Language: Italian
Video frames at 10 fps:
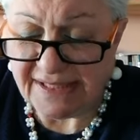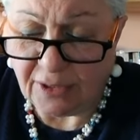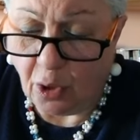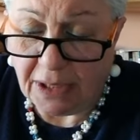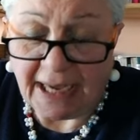
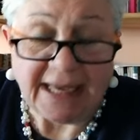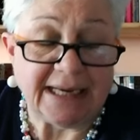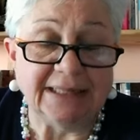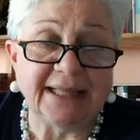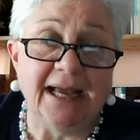donna che in
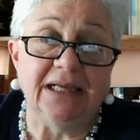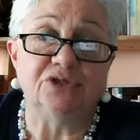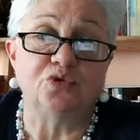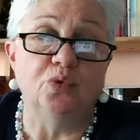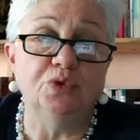realtà è il
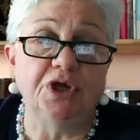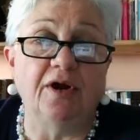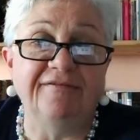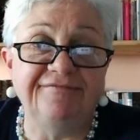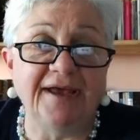suo unico
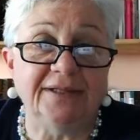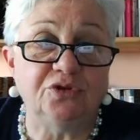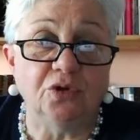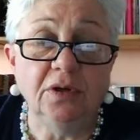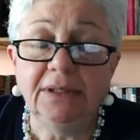
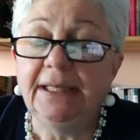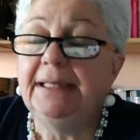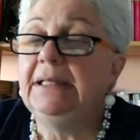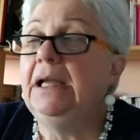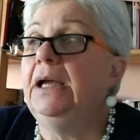affetto
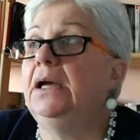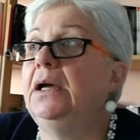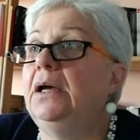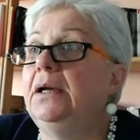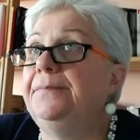
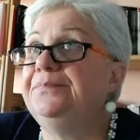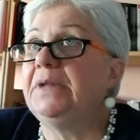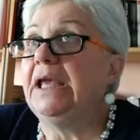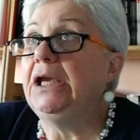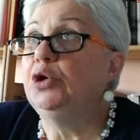
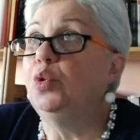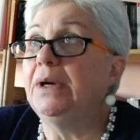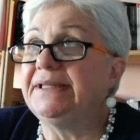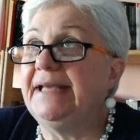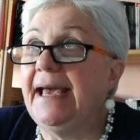ehm, in un
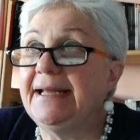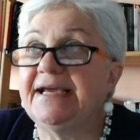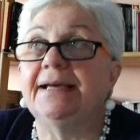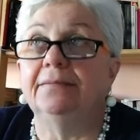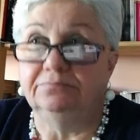
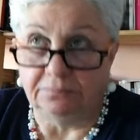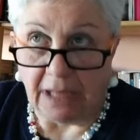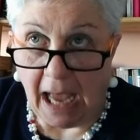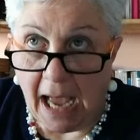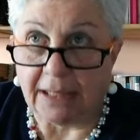quartiere
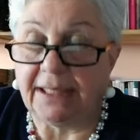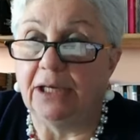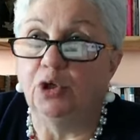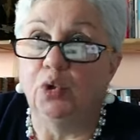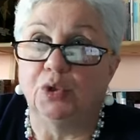anche
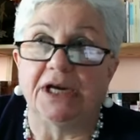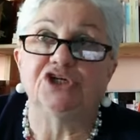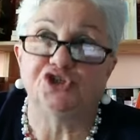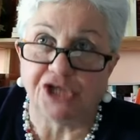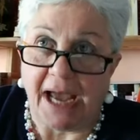
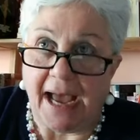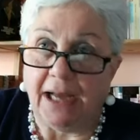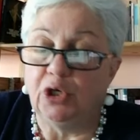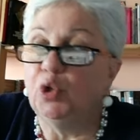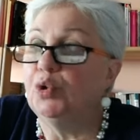allora, già
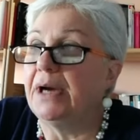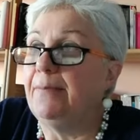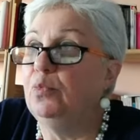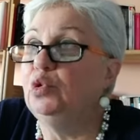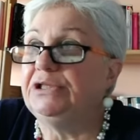allora
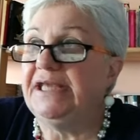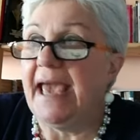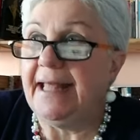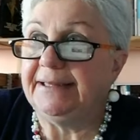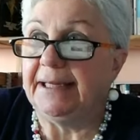
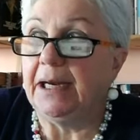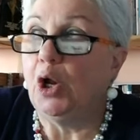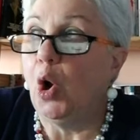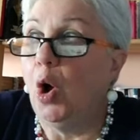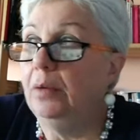
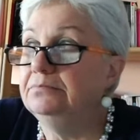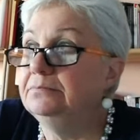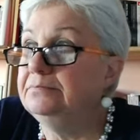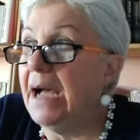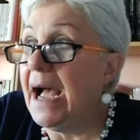multietnico,
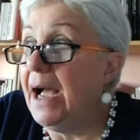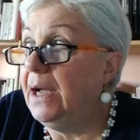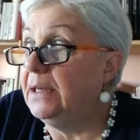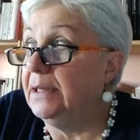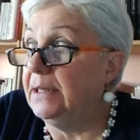
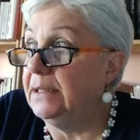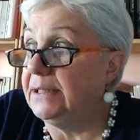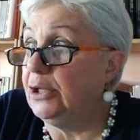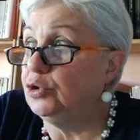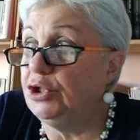ma eh,
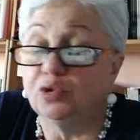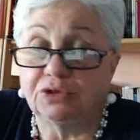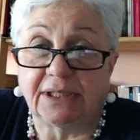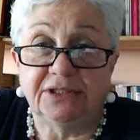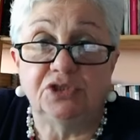ricco di
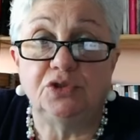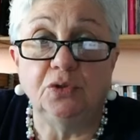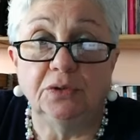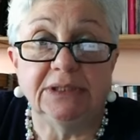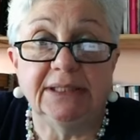
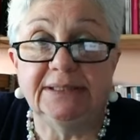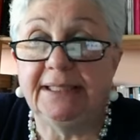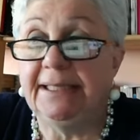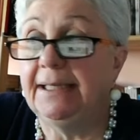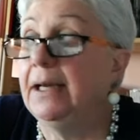contraddizioni,
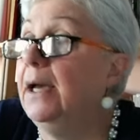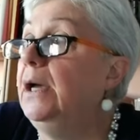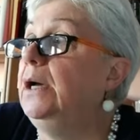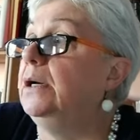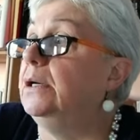di
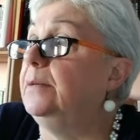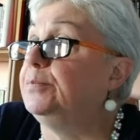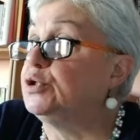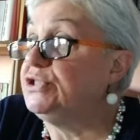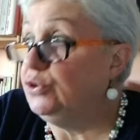eh,
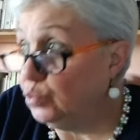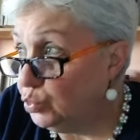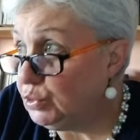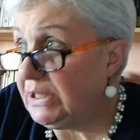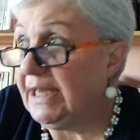
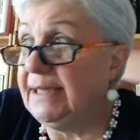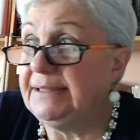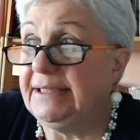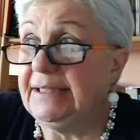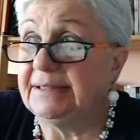prostitute,
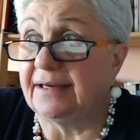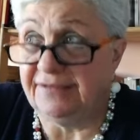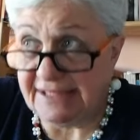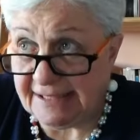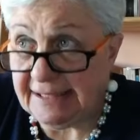di
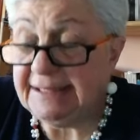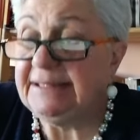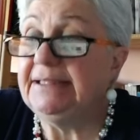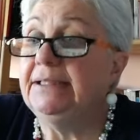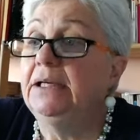
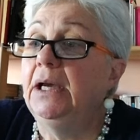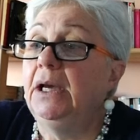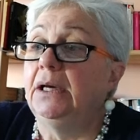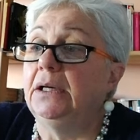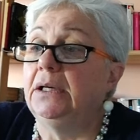travestiti,
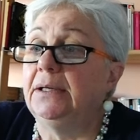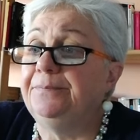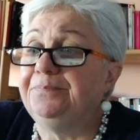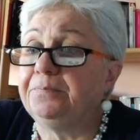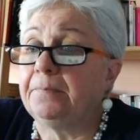
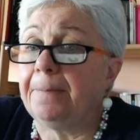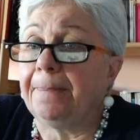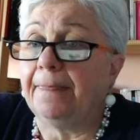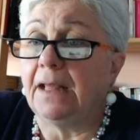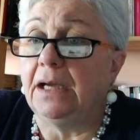
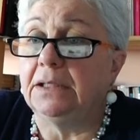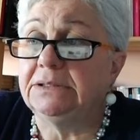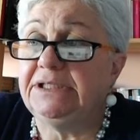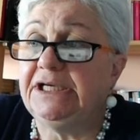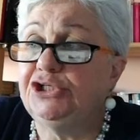ehm,
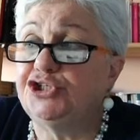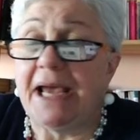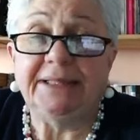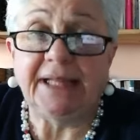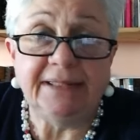di
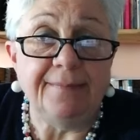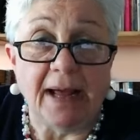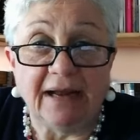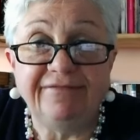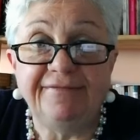gente di
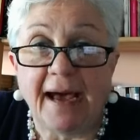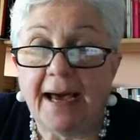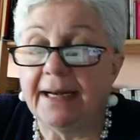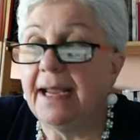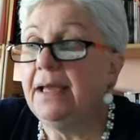
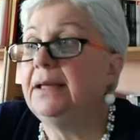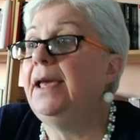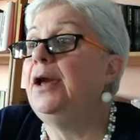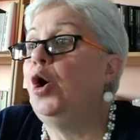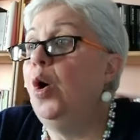malaffare,
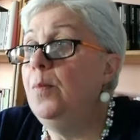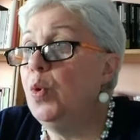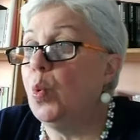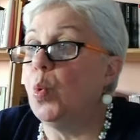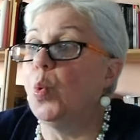che
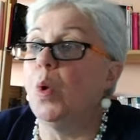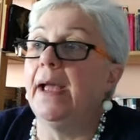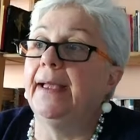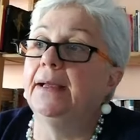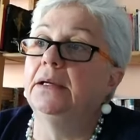
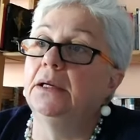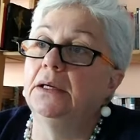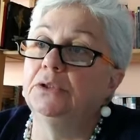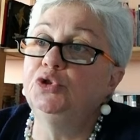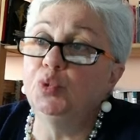comunque
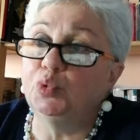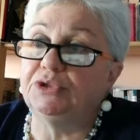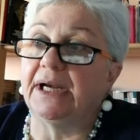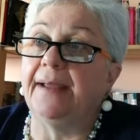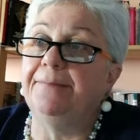eh,
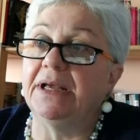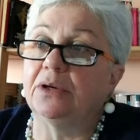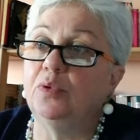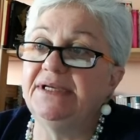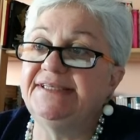nutre per
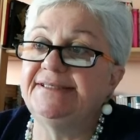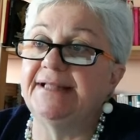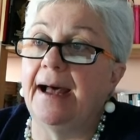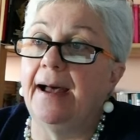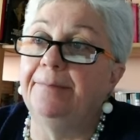
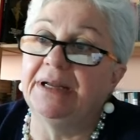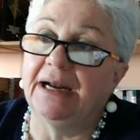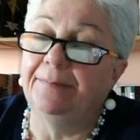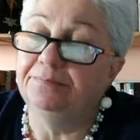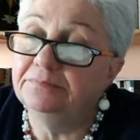questa, per
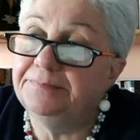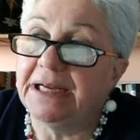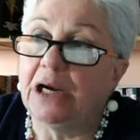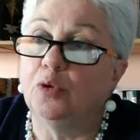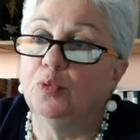la, per
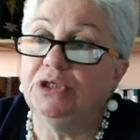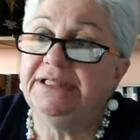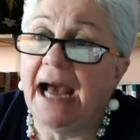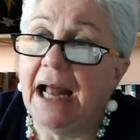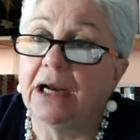la
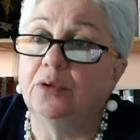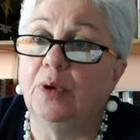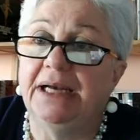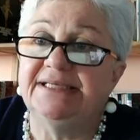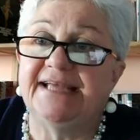comunità alla
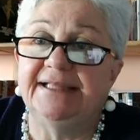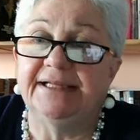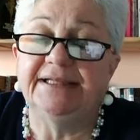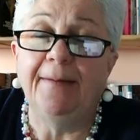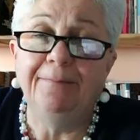quale sente
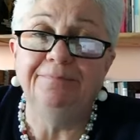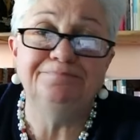di appartenere,